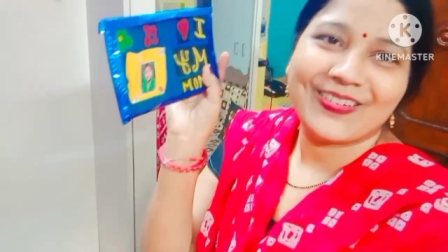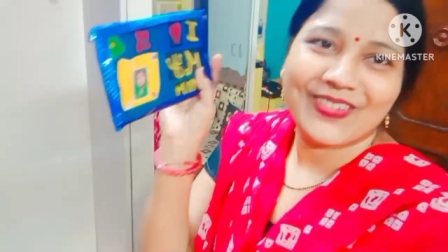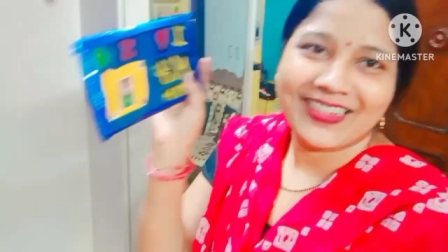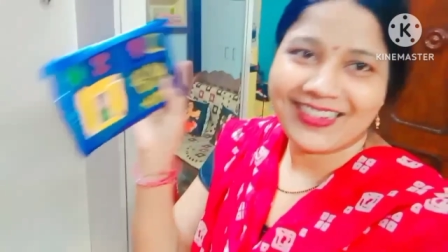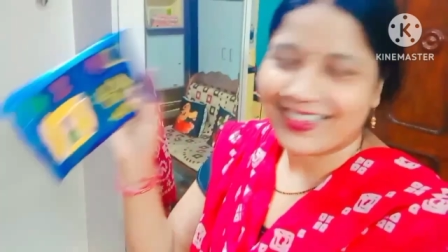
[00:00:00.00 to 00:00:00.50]
नहीं
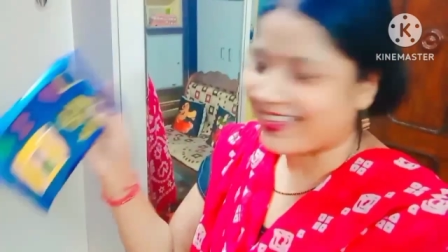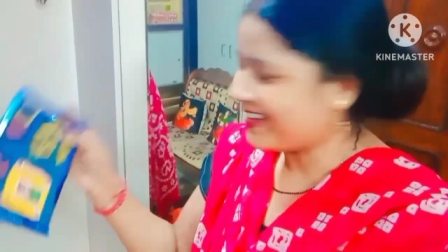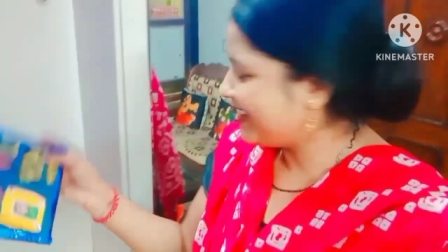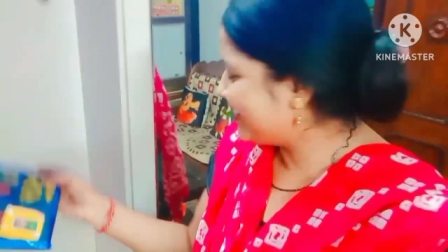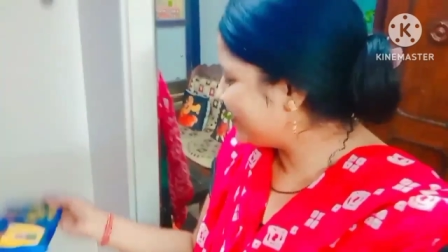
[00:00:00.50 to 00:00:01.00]
इन्होंने
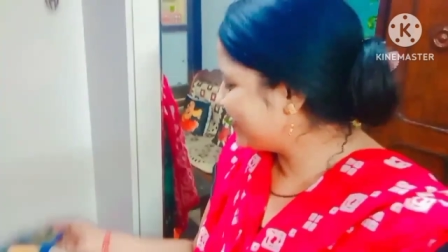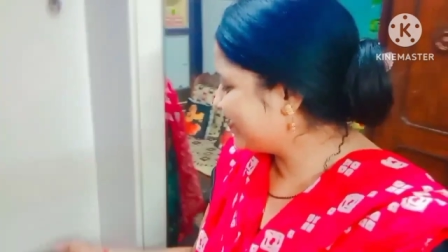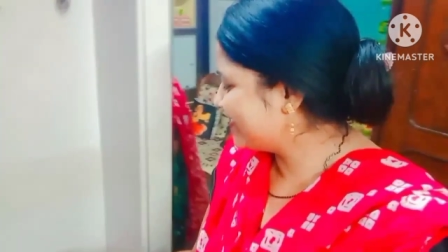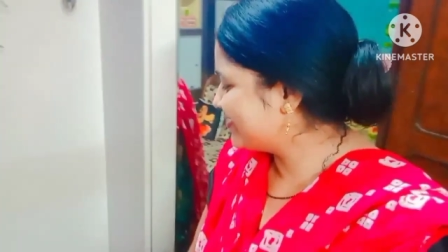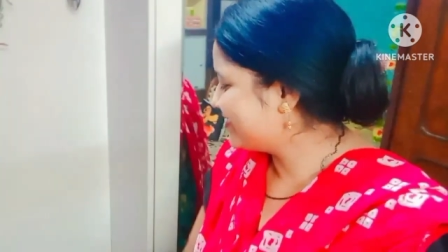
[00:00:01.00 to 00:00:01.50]
निकाल लिया
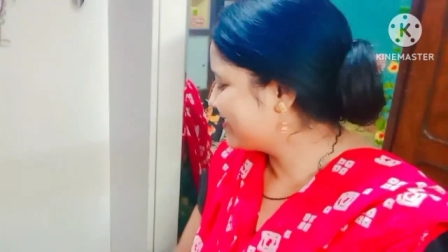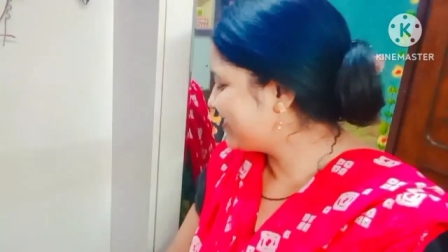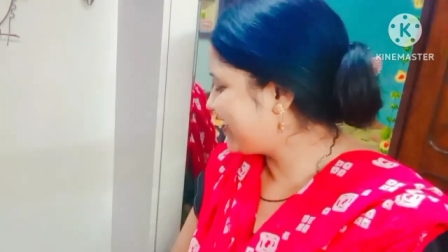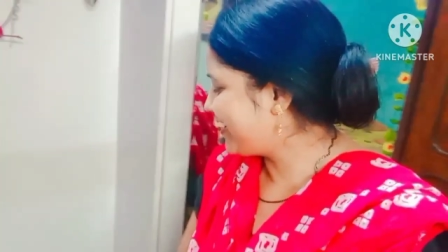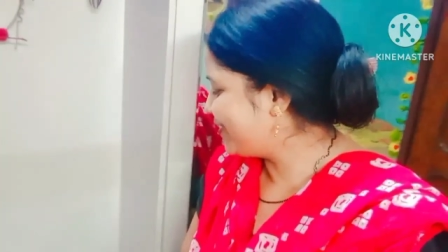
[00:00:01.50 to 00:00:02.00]

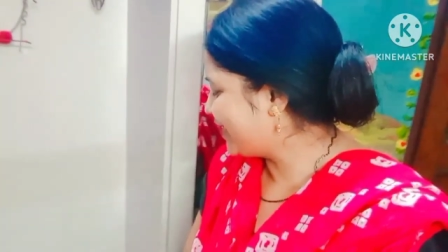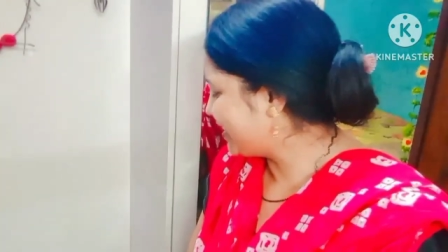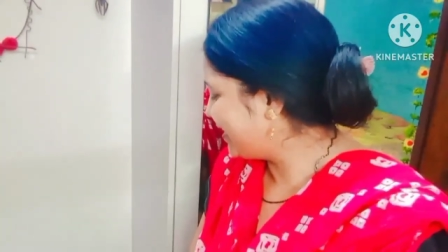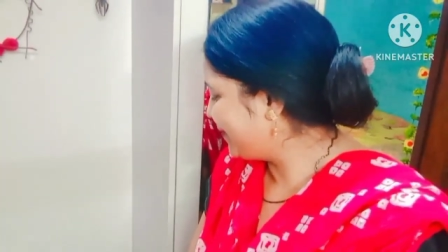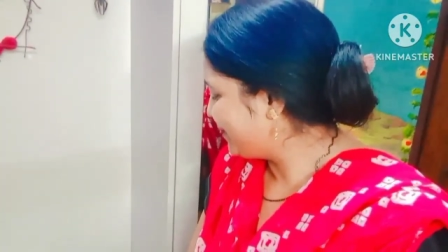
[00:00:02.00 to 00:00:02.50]

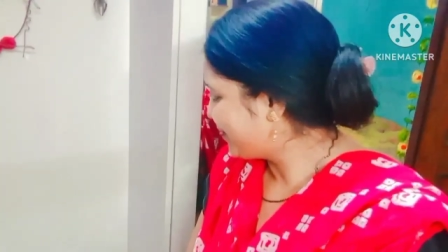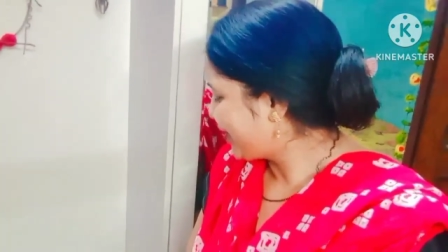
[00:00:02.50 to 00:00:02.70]
हुआ था